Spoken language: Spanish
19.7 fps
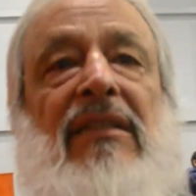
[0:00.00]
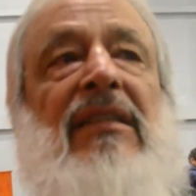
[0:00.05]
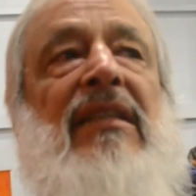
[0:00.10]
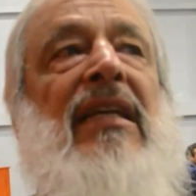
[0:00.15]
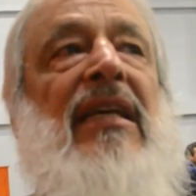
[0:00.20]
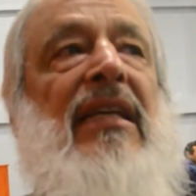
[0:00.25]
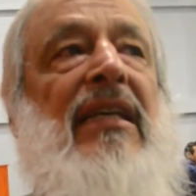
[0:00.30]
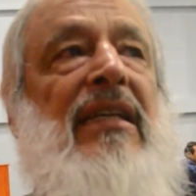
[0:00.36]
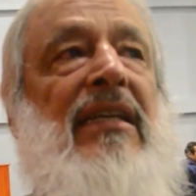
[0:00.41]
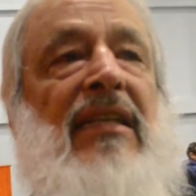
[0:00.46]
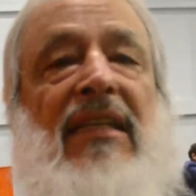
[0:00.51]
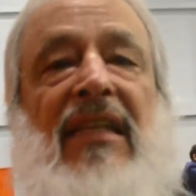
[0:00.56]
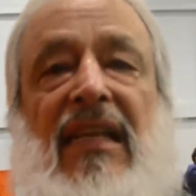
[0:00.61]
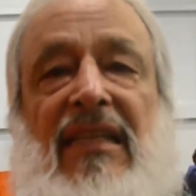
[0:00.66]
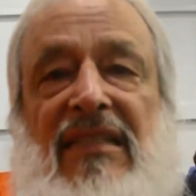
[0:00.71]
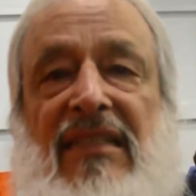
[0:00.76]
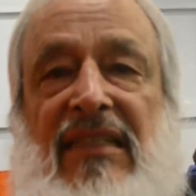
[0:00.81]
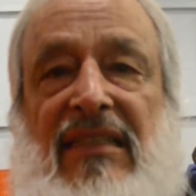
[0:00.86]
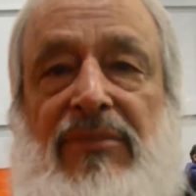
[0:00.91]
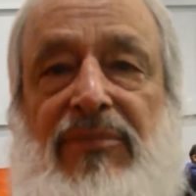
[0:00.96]
de
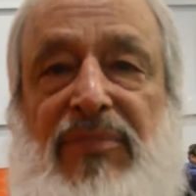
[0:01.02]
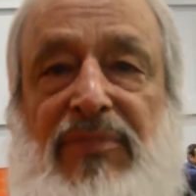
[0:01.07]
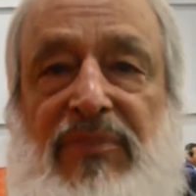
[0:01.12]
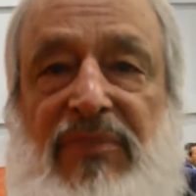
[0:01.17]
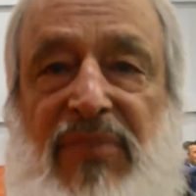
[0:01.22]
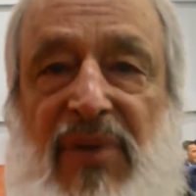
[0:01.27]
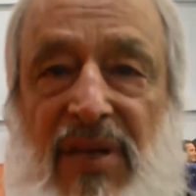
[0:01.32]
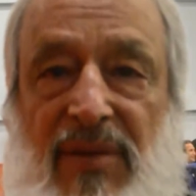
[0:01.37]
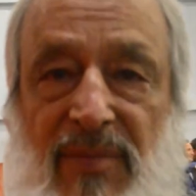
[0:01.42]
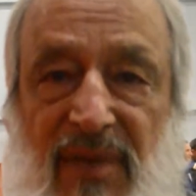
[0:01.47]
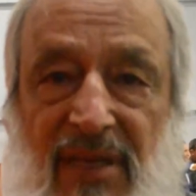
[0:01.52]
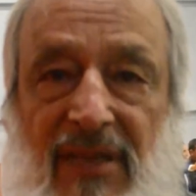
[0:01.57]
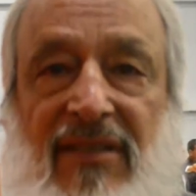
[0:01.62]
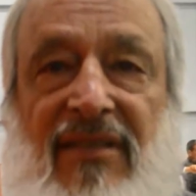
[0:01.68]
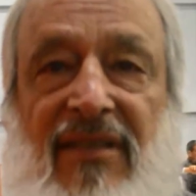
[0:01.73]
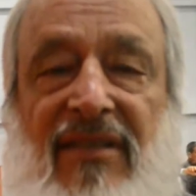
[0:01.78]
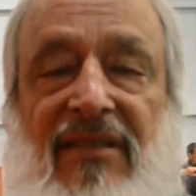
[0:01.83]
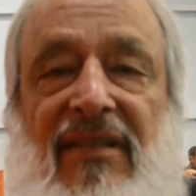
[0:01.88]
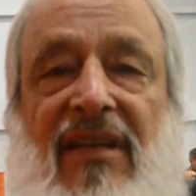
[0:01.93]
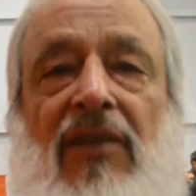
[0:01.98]
las primeras
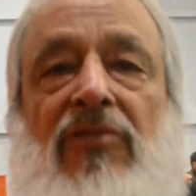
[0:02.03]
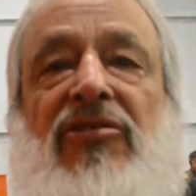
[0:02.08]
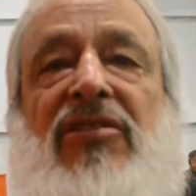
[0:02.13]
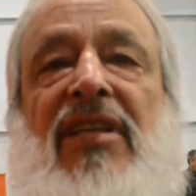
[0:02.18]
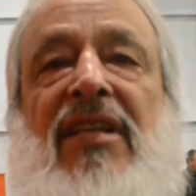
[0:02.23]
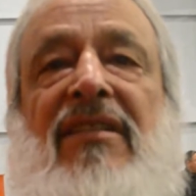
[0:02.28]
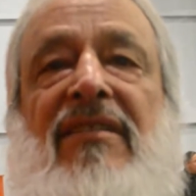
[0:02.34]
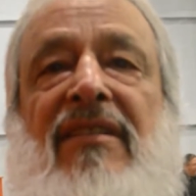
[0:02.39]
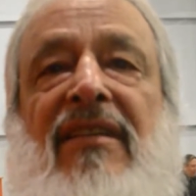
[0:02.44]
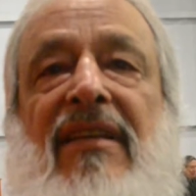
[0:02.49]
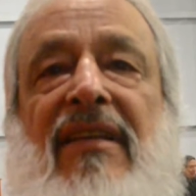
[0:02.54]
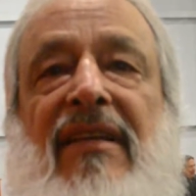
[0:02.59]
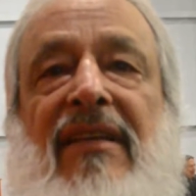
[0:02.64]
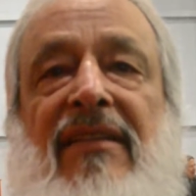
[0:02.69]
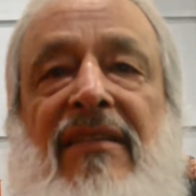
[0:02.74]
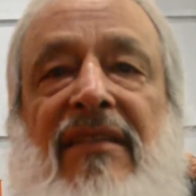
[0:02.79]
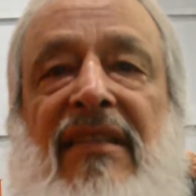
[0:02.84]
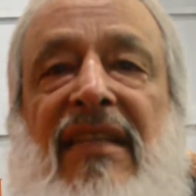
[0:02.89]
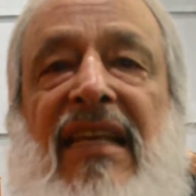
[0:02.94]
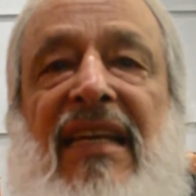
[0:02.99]
10 causas
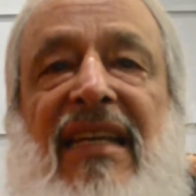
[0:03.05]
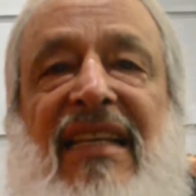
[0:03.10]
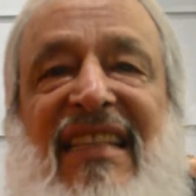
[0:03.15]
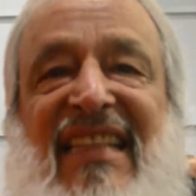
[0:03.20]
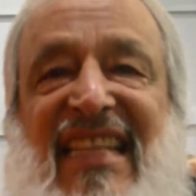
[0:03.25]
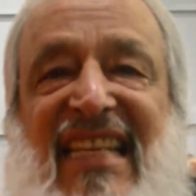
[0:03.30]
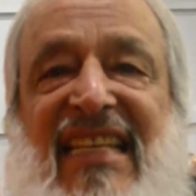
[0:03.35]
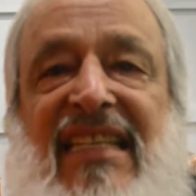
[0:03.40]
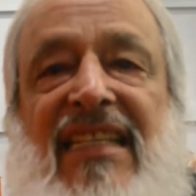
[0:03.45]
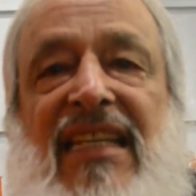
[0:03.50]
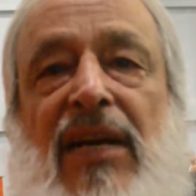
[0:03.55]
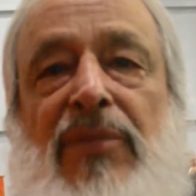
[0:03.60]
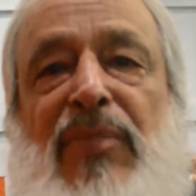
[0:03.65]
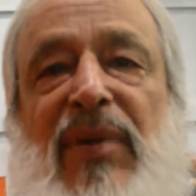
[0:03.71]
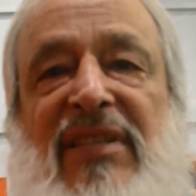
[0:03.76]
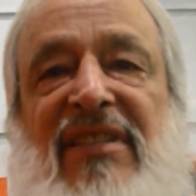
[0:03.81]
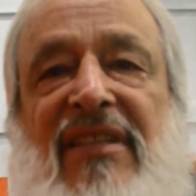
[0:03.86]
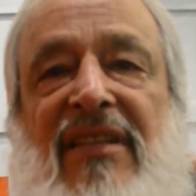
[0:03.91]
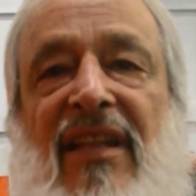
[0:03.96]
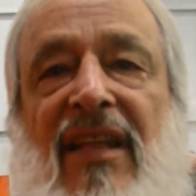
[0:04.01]
de
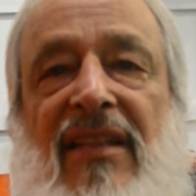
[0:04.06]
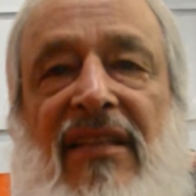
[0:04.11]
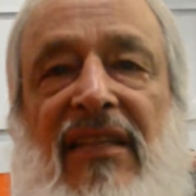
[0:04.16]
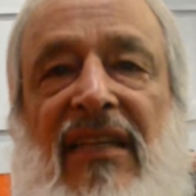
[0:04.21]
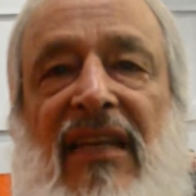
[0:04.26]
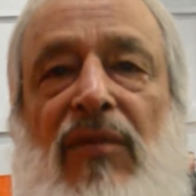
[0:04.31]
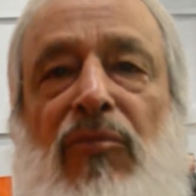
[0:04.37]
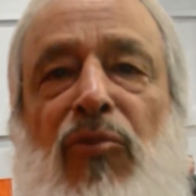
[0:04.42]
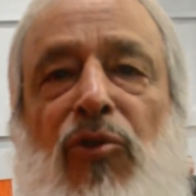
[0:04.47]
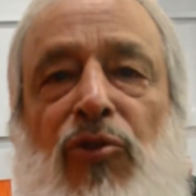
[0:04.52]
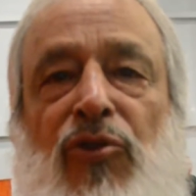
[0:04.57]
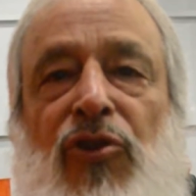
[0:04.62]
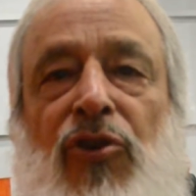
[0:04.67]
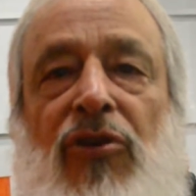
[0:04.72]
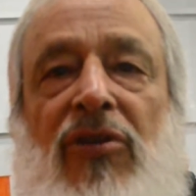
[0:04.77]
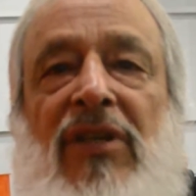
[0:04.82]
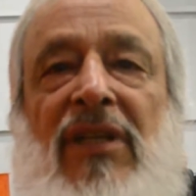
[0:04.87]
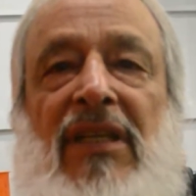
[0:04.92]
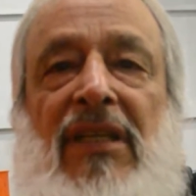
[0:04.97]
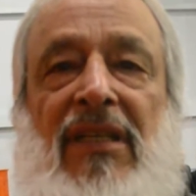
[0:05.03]
discapacidad en el mundo.
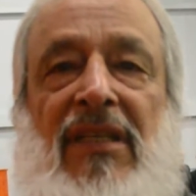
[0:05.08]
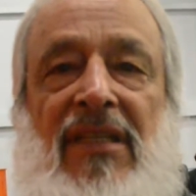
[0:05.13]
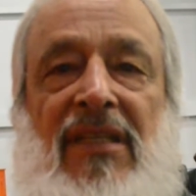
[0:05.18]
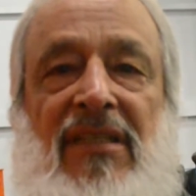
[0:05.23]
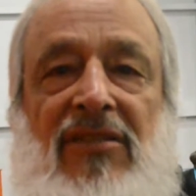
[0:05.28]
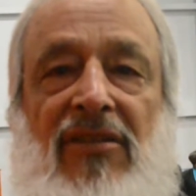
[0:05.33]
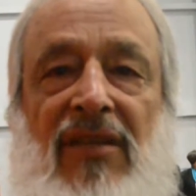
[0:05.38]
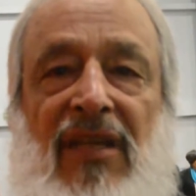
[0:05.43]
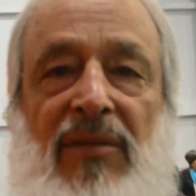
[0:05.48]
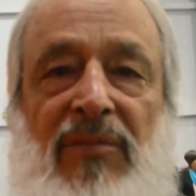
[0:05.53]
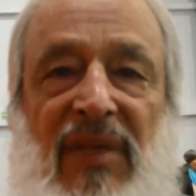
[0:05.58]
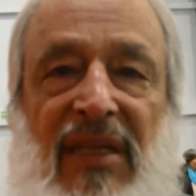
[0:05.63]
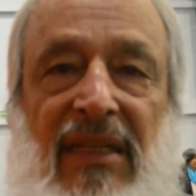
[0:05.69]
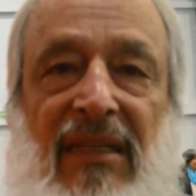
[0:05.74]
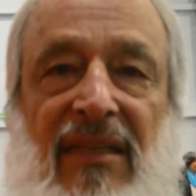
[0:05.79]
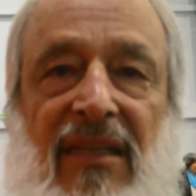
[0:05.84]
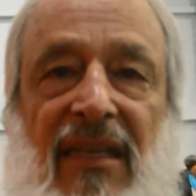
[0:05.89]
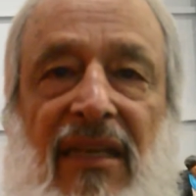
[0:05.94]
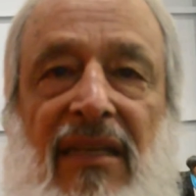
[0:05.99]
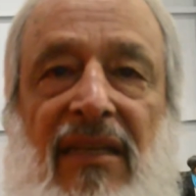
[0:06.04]
Y
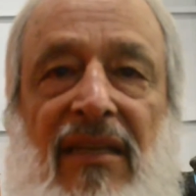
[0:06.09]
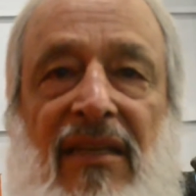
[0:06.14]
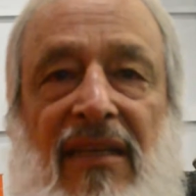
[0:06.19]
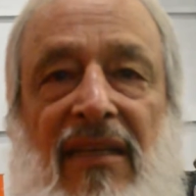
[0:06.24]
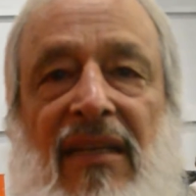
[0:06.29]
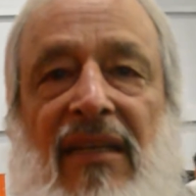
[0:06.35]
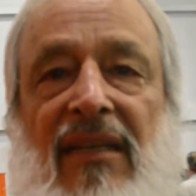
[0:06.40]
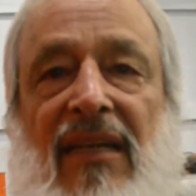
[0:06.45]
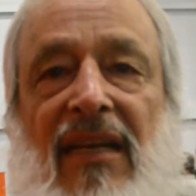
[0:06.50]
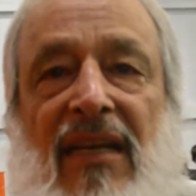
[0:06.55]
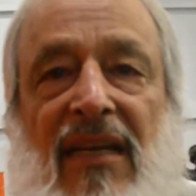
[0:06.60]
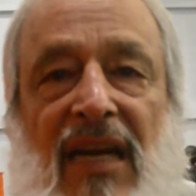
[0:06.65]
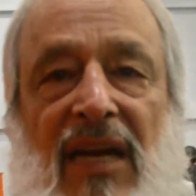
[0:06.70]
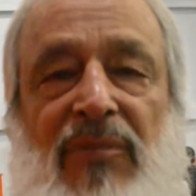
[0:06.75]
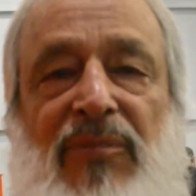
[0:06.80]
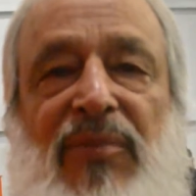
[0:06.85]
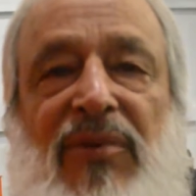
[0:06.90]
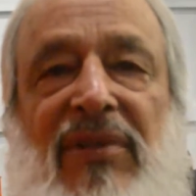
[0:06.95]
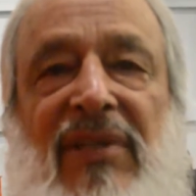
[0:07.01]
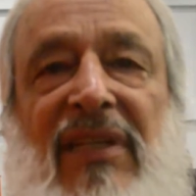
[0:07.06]
solamente en el
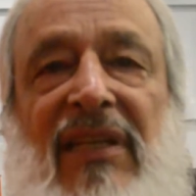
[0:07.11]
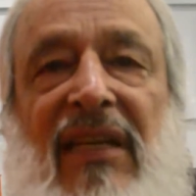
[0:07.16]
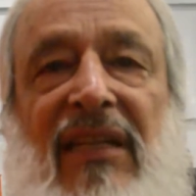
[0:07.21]
campo de